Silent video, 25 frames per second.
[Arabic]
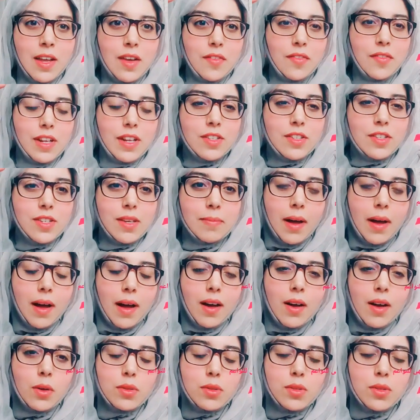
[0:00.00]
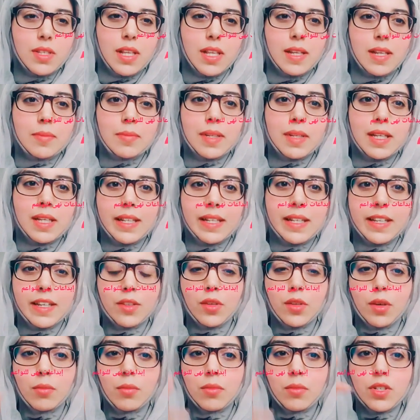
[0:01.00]
في الجبهة خصوصا البنات اللي
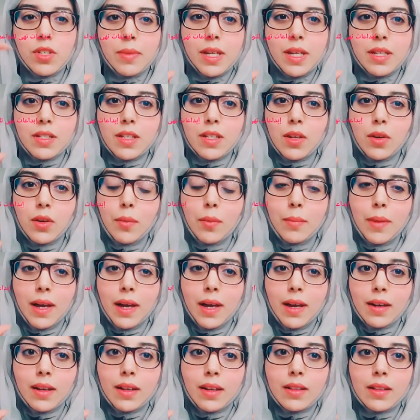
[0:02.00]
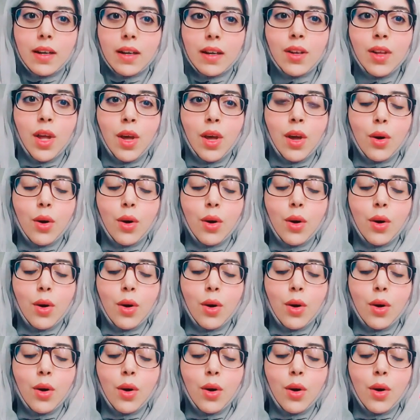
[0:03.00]
عندهم الجبهة ديالهم عريضة